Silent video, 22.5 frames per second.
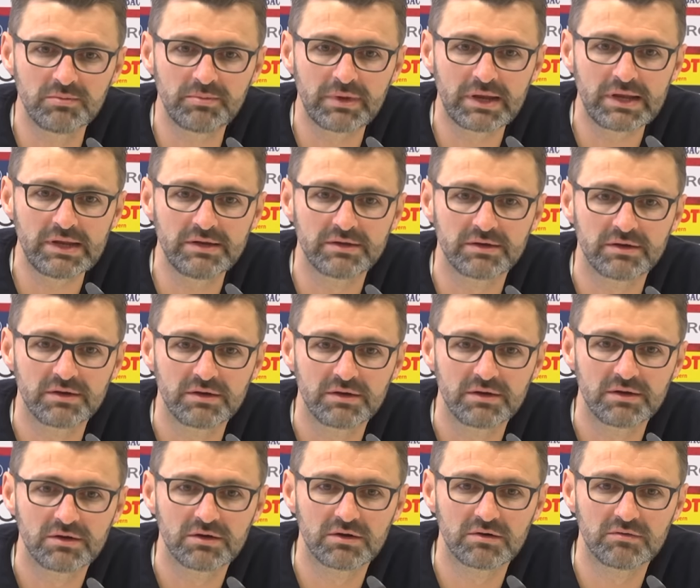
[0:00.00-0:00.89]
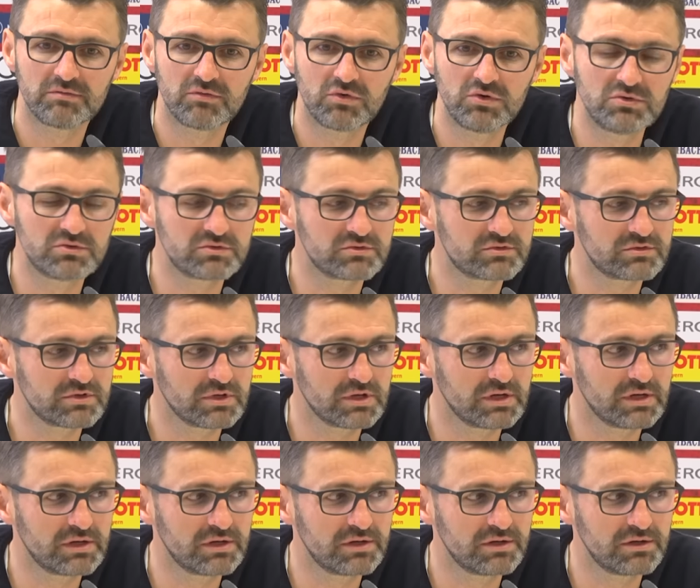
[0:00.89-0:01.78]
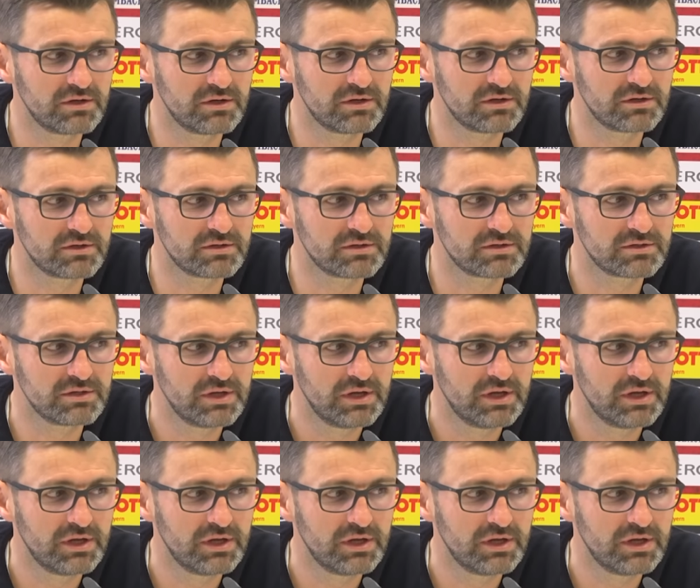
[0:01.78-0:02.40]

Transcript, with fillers: in Berlin. wollen uns ja,